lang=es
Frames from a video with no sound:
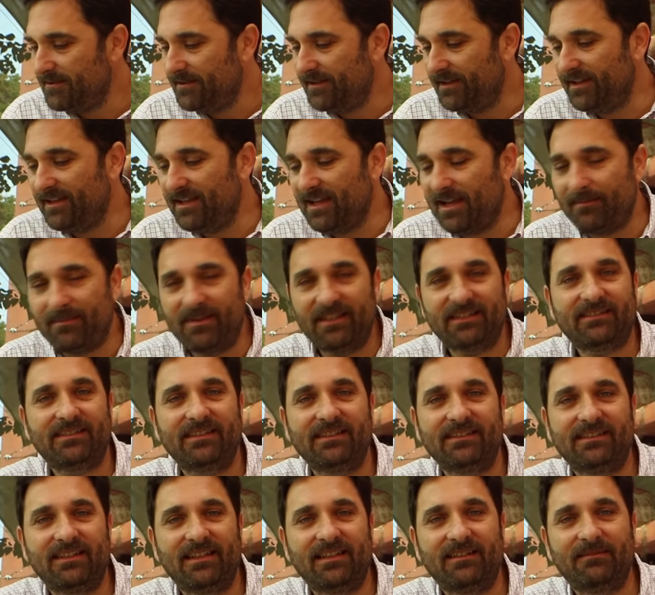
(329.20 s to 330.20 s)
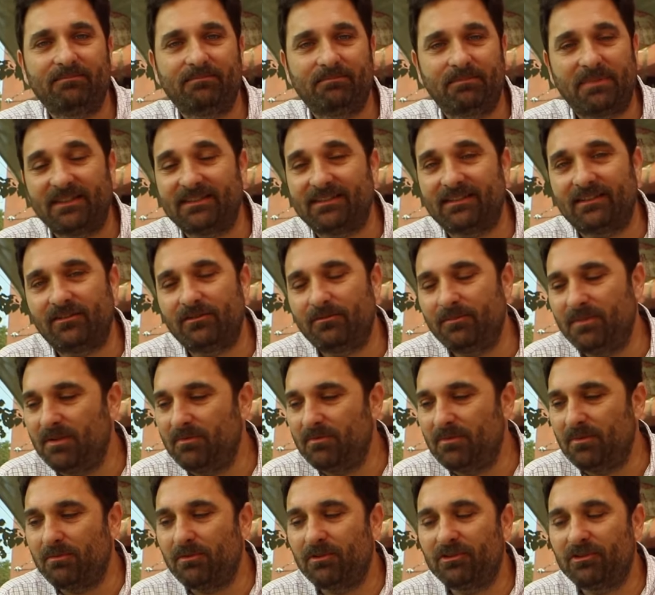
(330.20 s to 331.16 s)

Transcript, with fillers: en la maceta pasa lo mismo,